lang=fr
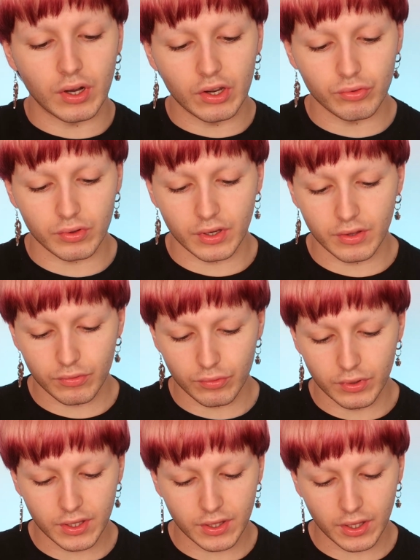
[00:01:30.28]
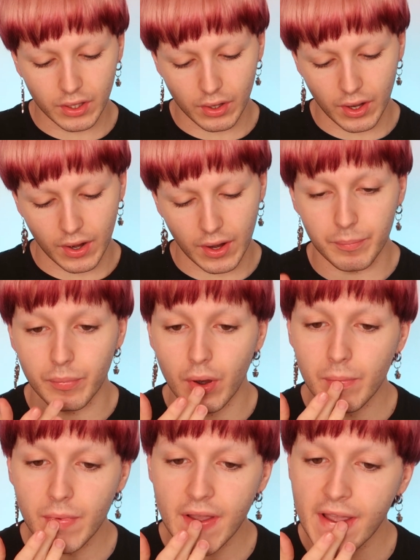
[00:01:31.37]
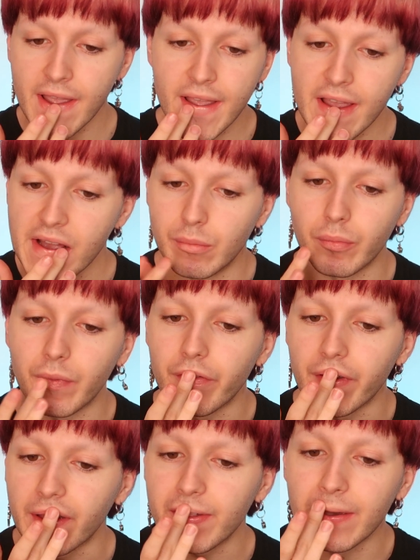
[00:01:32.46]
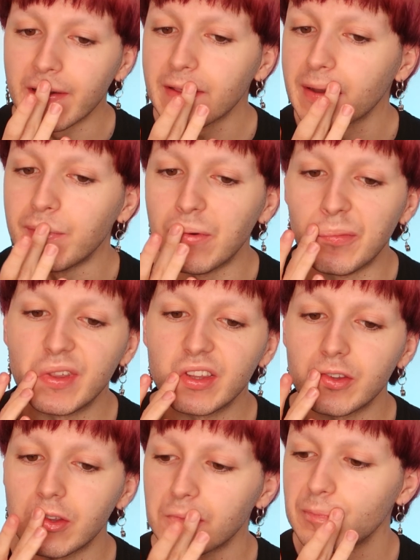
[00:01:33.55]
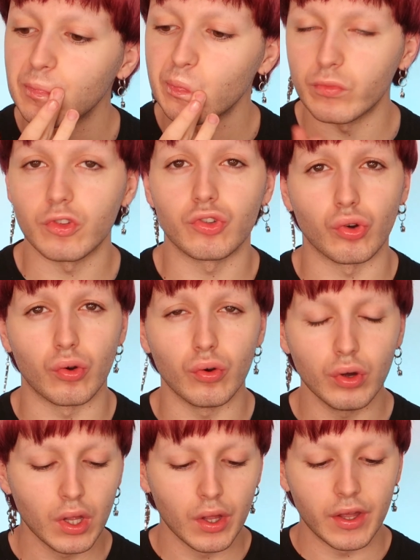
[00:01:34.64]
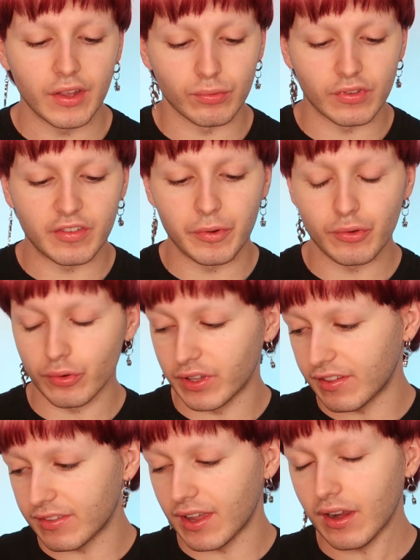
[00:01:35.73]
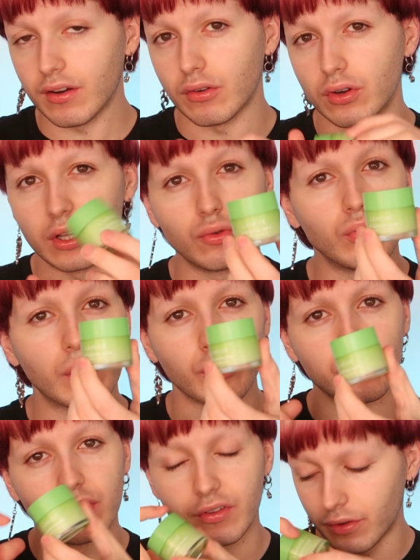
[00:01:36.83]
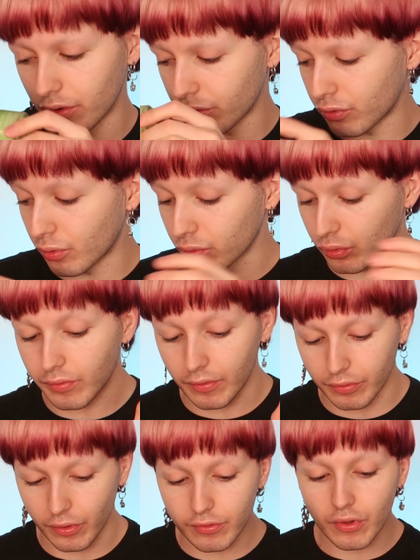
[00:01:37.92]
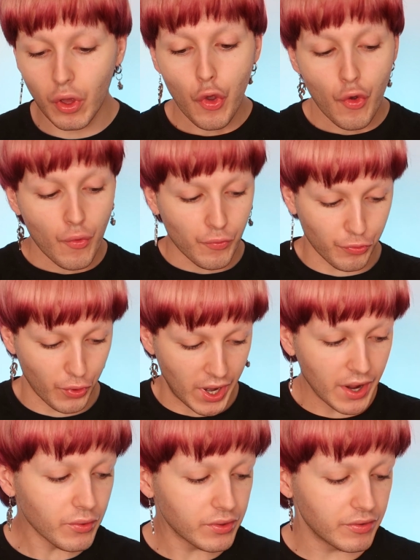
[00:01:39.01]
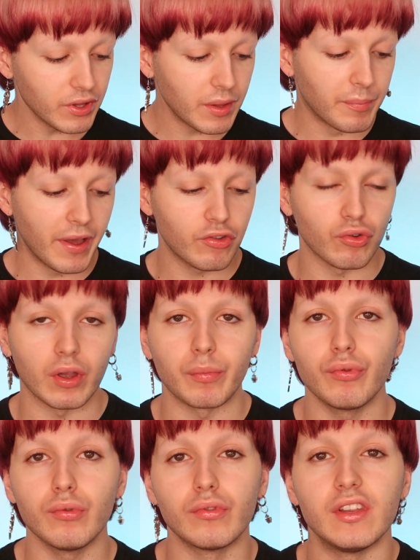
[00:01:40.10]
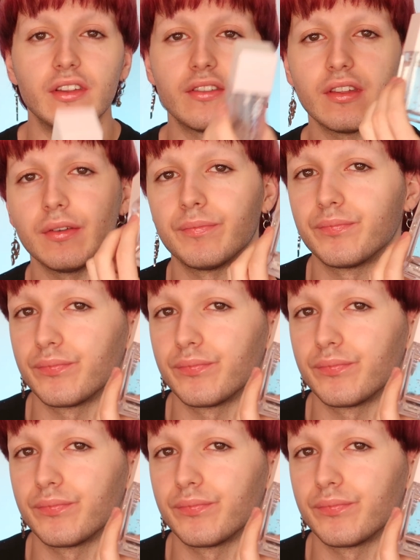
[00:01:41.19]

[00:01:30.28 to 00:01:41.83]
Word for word: que là j'utilise celui qui est à la pomme. Mon préféré ça reste quand même le Mint Choco, ils sont dispo sur YesStyle, euh, les goûts un peu différents de ceux qu'on trouve en France. Voilà, au niveau des bases j'aurais pu utiliser